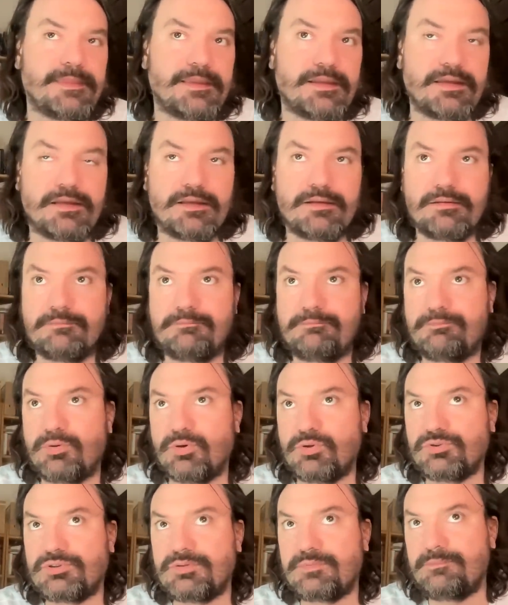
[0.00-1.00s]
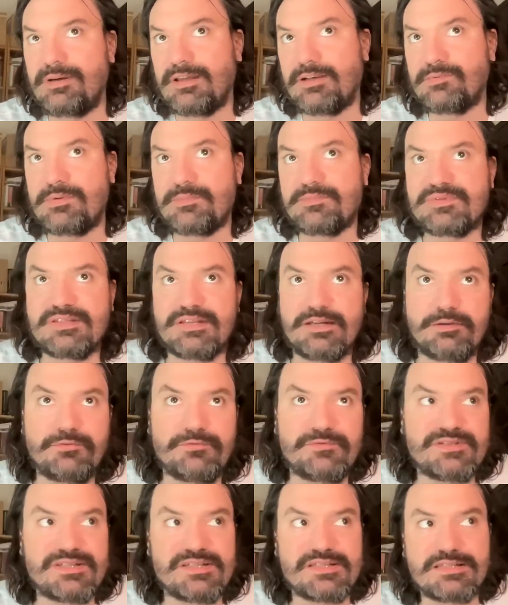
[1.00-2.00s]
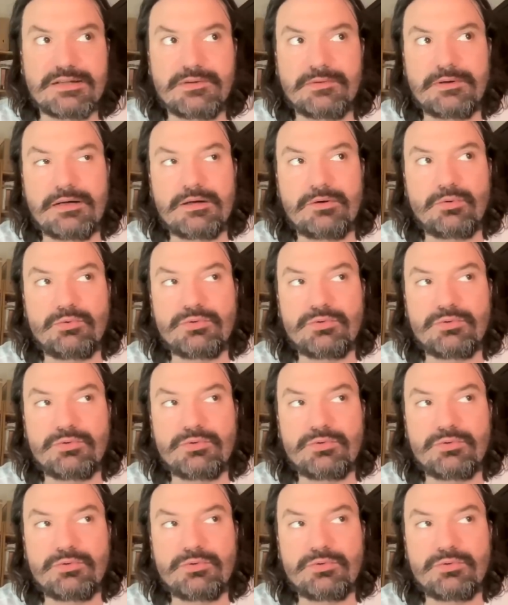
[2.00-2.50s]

e, pod berłem carów zyskała